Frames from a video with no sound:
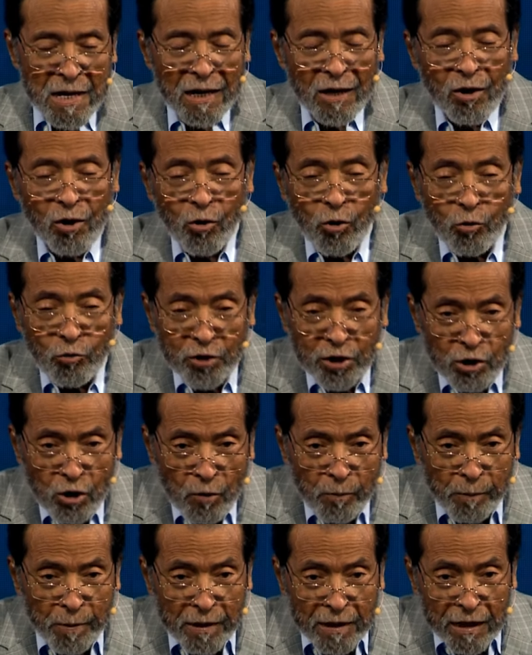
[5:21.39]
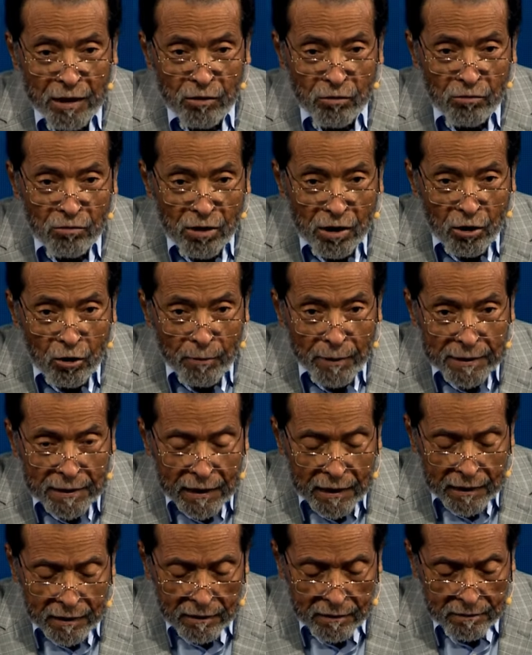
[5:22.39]
Los judíos pidieron que lo
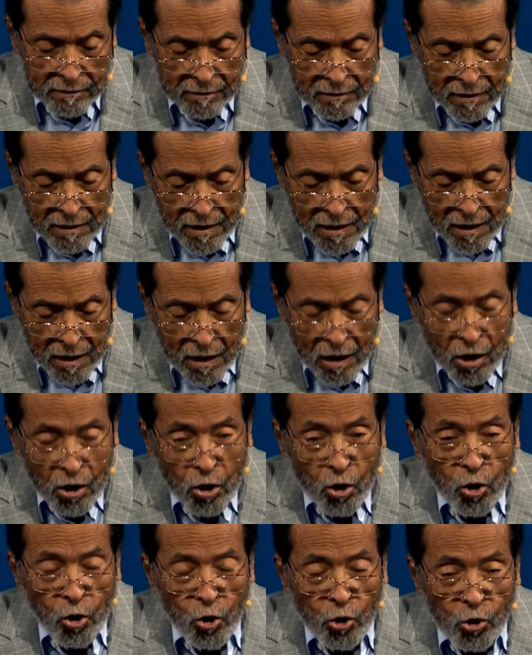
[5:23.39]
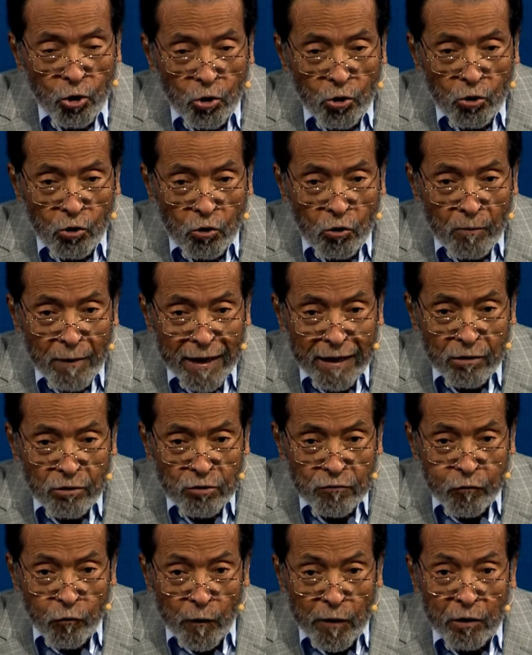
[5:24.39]
mataran. Los
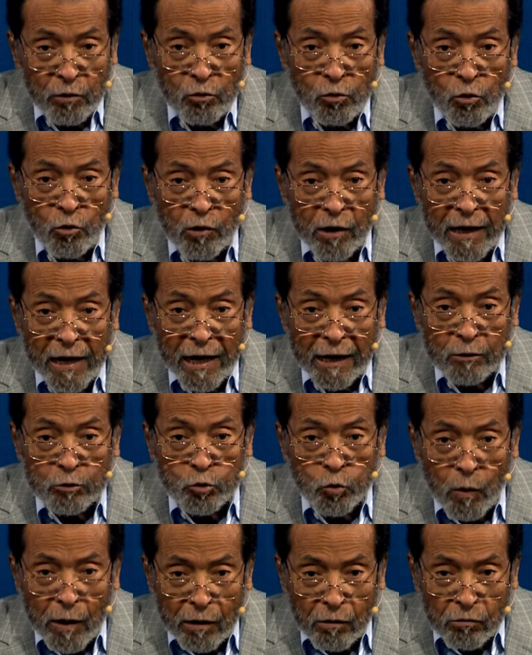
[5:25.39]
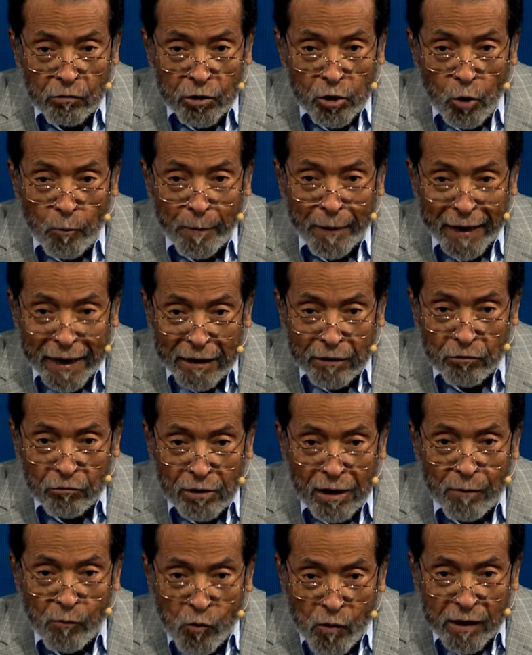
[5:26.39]
romanos fueron los que actuaron y
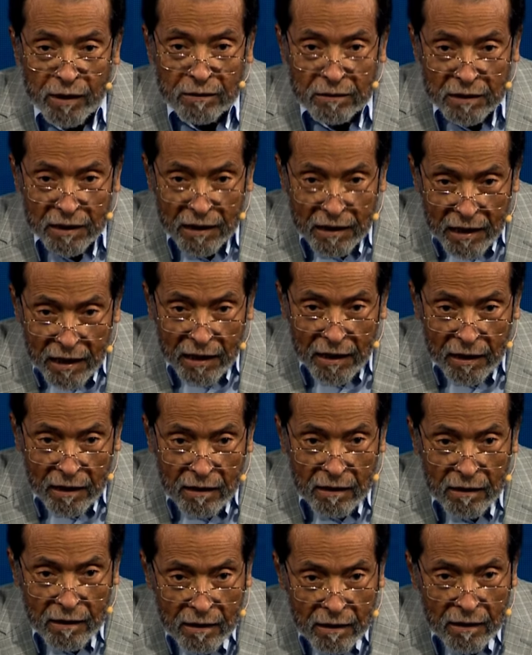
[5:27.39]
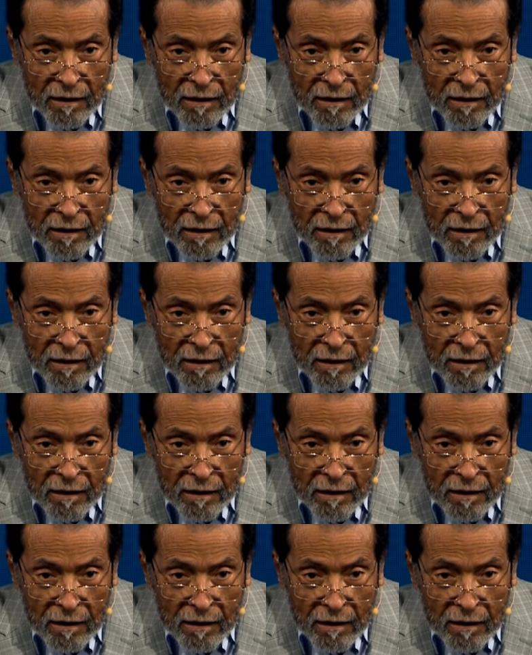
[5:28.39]
operaron la muerte de él.